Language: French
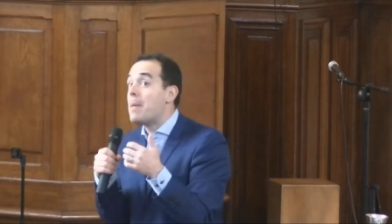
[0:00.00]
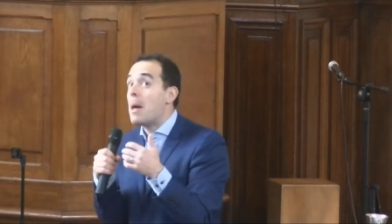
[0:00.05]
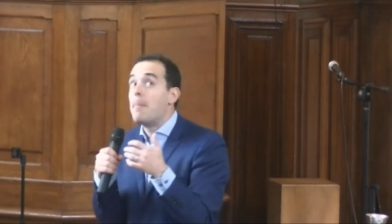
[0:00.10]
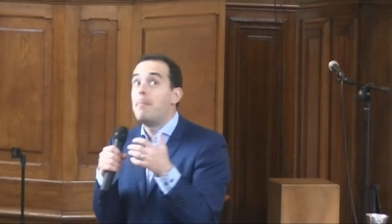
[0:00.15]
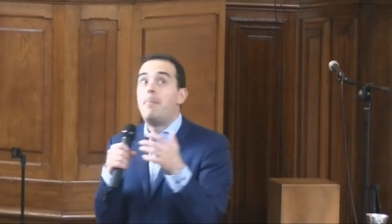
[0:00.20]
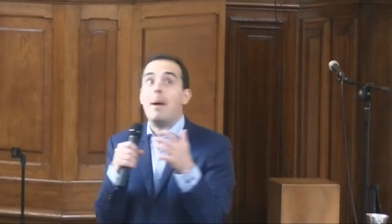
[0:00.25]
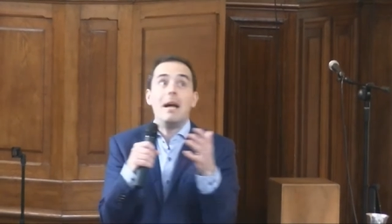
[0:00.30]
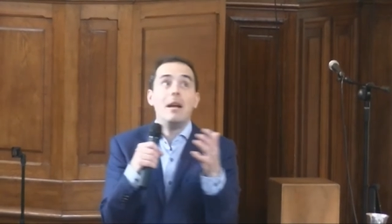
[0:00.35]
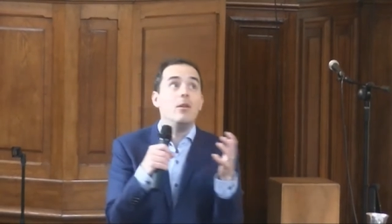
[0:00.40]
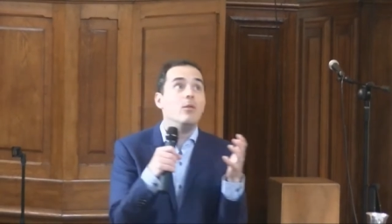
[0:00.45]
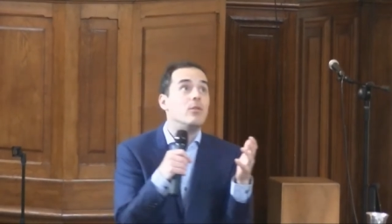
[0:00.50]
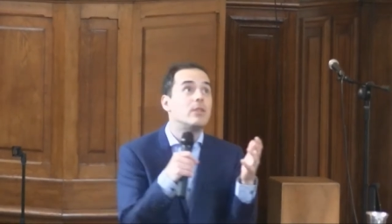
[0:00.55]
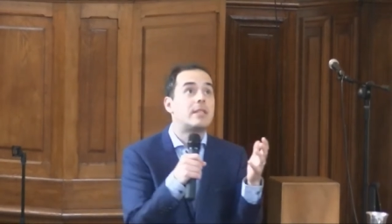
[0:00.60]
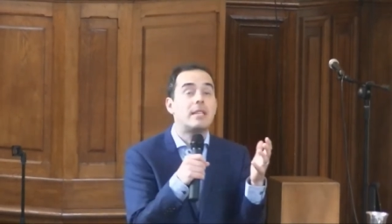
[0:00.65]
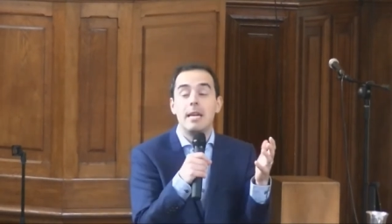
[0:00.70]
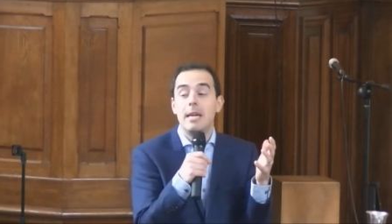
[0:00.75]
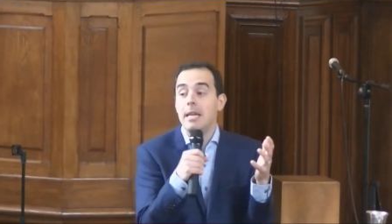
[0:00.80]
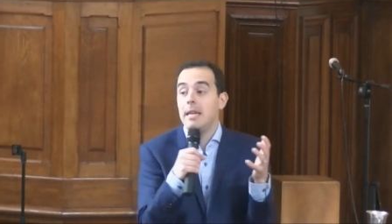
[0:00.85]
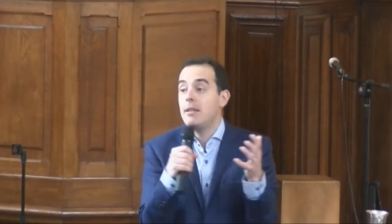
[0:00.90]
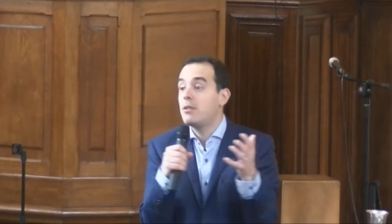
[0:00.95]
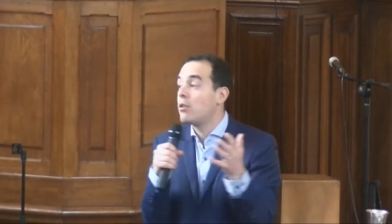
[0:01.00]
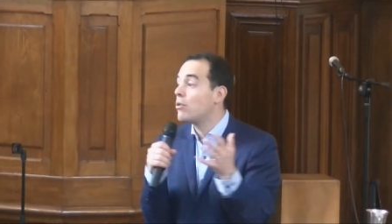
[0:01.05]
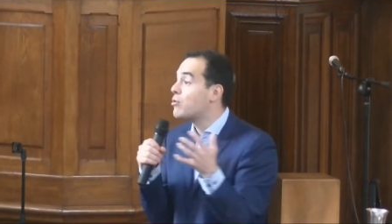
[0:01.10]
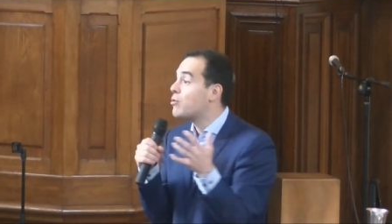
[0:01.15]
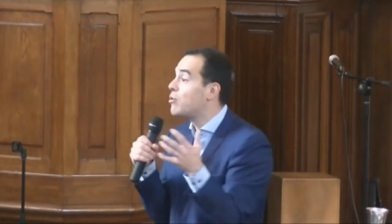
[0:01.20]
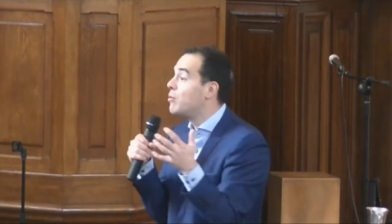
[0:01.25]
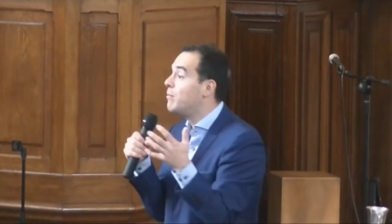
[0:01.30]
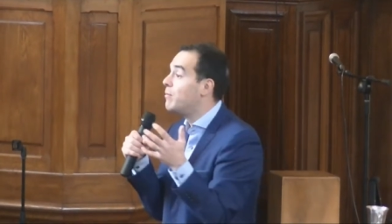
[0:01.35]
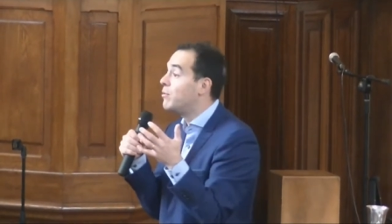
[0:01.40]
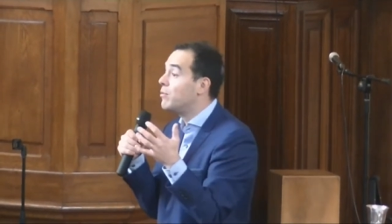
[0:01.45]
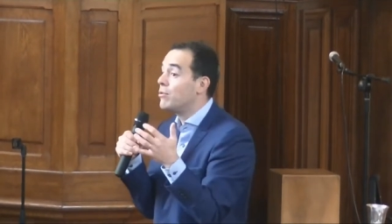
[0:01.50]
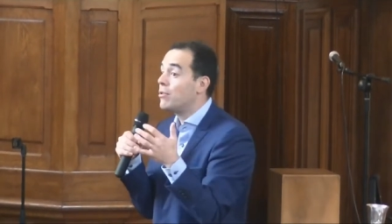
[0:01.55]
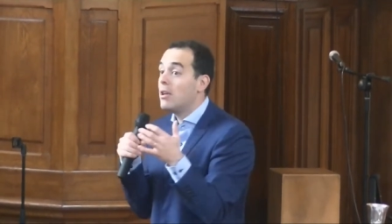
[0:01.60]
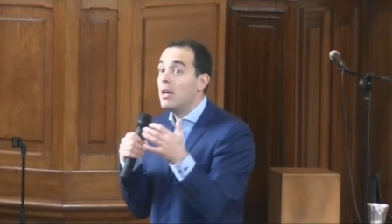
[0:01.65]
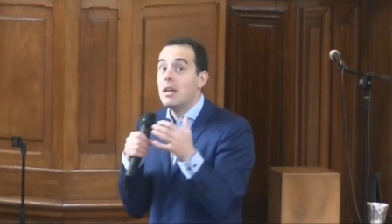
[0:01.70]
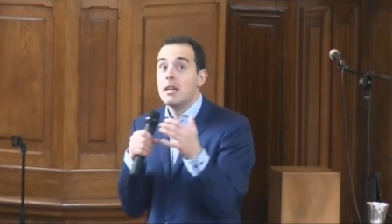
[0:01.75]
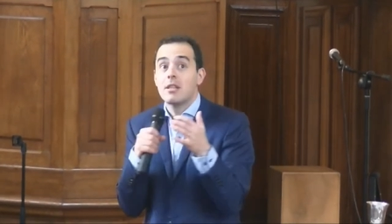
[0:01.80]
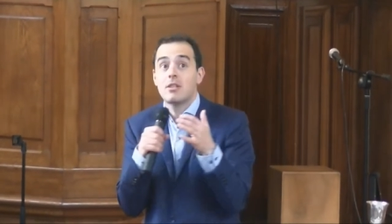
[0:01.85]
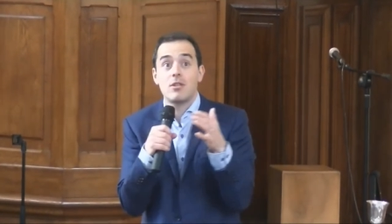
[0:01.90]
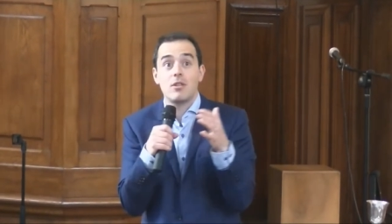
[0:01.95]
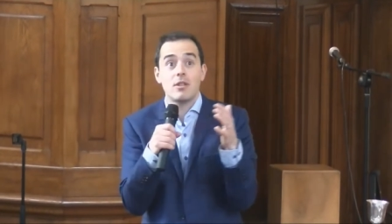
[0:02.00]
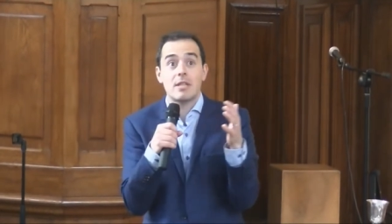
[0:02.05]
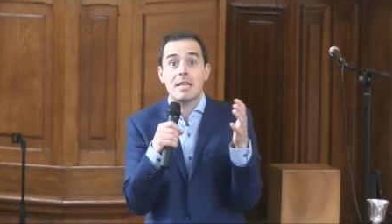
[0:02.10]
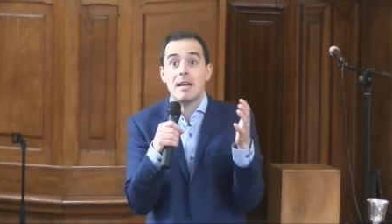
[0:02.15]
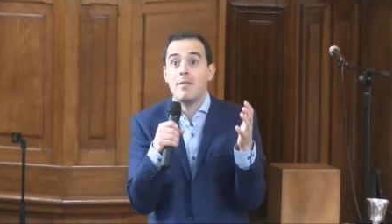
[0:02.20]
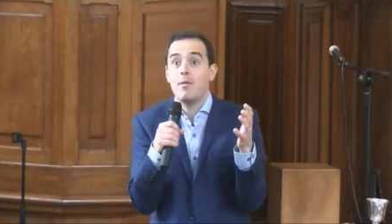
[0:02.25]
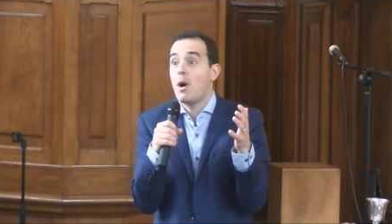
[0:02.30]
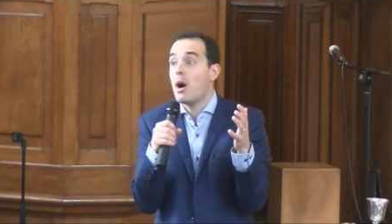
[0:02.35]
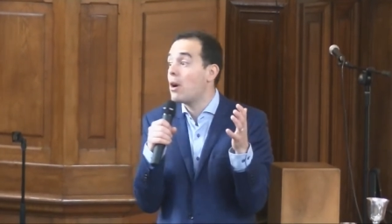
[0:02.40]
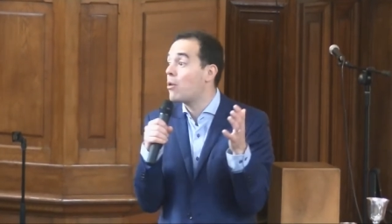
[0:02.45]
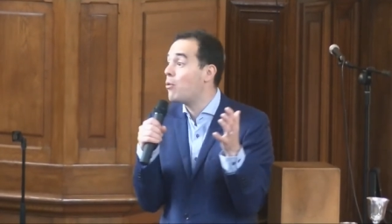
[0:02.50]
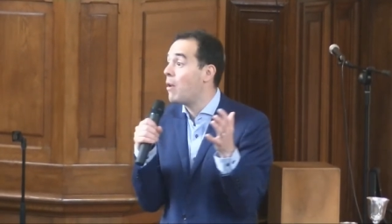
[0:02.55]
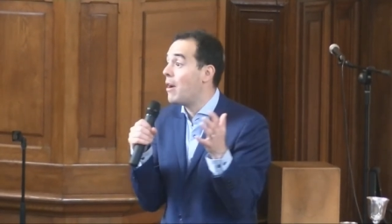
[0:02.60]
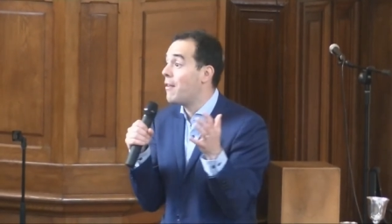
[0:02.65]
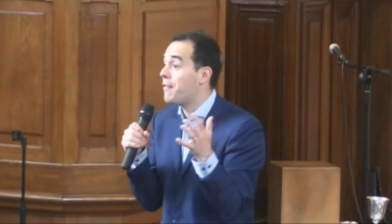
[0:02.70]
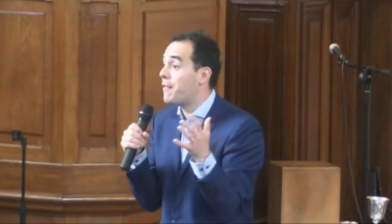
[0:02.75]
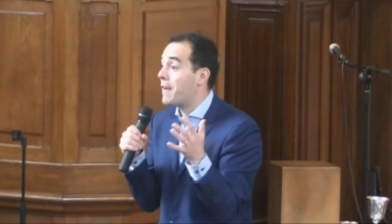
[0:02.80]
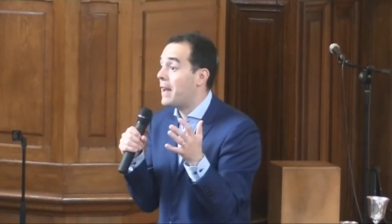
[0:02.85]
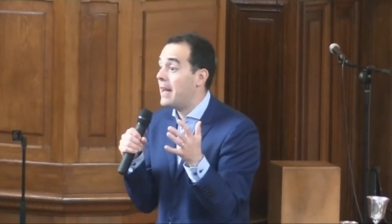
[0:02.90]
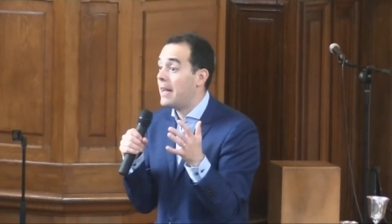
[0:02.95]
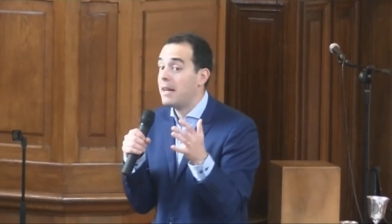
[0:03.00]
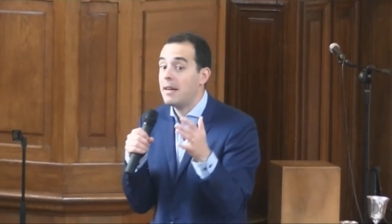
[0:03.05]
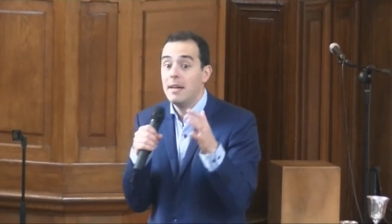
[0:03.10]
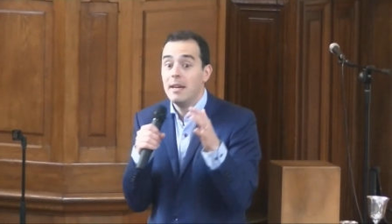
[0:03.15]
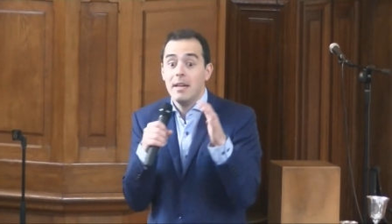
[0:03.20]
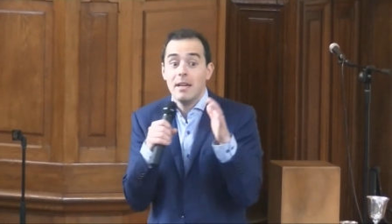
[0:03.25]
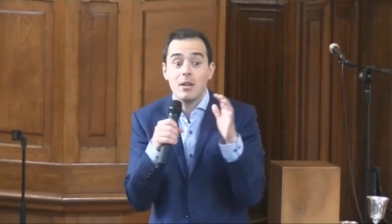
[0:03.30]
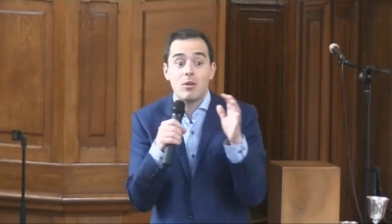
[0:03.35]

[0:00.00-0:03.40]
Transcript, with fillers: ballottés dans ce monde sans savoir quoi faire,